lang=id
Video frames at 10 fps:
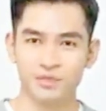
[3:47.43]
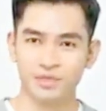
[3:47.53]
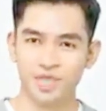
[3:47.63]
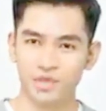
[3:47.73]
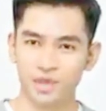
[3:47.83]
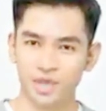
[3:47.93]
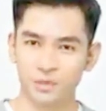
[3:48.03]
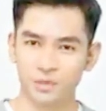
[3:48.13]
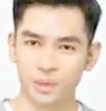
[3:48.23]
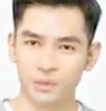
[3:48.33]
Hanya
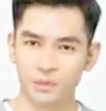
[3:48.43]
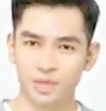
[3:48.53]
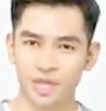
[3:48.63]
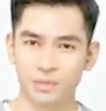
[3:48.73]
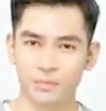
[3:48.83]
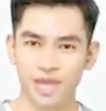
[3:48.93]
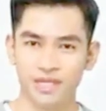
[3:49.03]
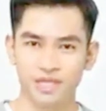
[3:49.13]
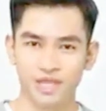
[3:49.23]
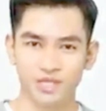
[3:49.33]
dalam beberapa detik
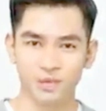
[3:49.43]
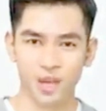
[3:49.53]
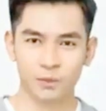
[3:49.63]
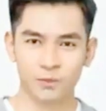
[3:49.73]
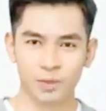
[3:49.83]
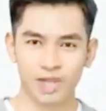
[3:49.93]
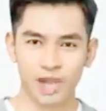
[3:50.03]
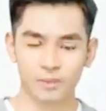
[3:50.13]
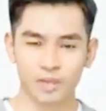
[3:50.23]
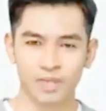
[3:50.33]
sebelum dan
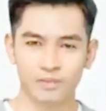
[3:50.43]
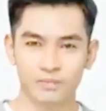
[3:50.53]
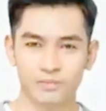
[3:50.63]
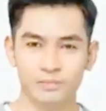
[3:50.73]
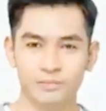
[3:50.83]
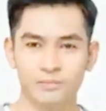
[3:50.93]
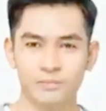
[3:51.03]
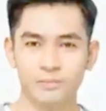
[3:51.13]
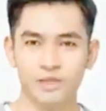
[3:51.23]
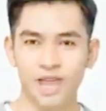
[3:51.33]
sesudah, empat
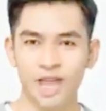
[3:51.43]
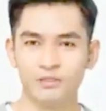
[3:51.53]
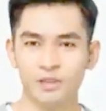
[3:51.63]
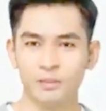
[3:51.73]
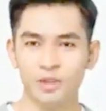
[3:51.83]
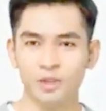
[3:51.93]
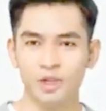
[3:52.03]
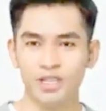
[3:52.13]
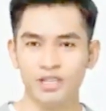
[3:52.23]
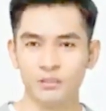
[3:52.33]
master kuil di
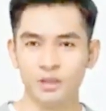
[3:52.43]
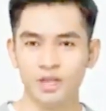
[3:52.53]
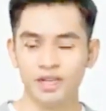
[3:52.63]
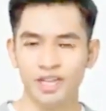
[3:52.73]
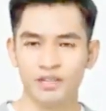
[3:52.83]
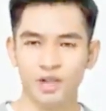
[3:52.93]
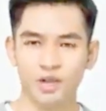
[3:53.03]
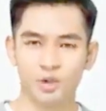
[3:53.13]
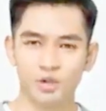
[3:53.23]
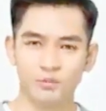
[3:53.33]
alam kondensasi
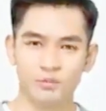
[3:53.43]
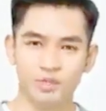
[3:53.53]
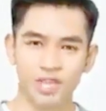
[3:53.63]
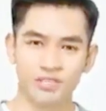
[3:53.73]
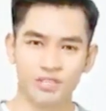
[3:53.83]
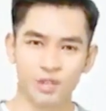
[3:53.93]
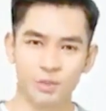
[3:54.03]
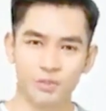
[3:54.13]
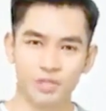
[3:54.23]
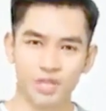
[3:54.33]
langsung dibunuh
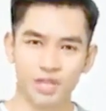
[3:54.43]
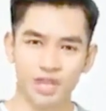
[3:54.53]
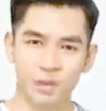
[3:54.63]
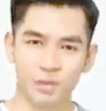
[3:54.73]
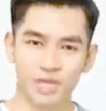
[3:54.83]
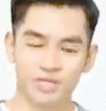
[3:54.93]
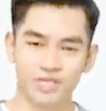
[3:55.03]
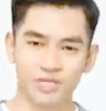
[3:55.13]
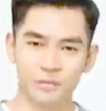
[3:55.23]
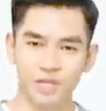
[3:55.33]
oleh Daniel,
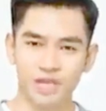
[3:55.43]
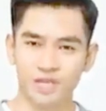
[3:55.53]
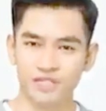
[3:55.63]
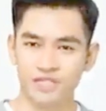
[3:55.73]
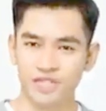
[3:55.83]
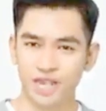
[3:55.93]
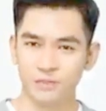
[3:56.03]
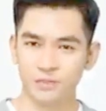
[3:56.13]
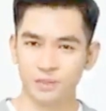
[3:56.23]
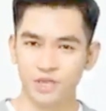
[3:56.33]
dan yang
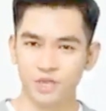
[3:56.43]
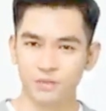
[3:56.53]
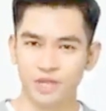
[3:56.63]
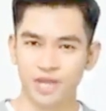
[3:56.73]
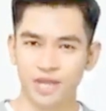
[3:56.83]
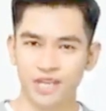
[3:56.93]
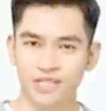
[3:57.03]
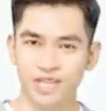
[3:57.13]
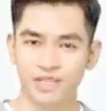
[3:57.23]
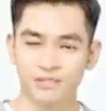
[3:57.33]
terakhir bahkan tidak
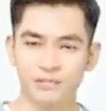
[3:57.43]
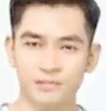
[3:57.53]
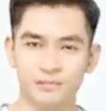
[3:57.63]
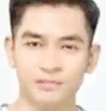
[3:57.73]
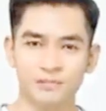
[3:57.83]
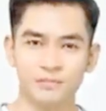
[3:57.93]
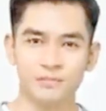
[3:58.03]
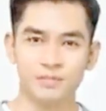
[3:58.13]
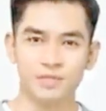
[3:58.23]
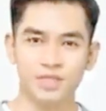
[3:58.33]
bergerak sedikit
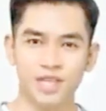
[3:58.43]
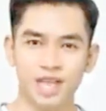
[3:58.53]
pun.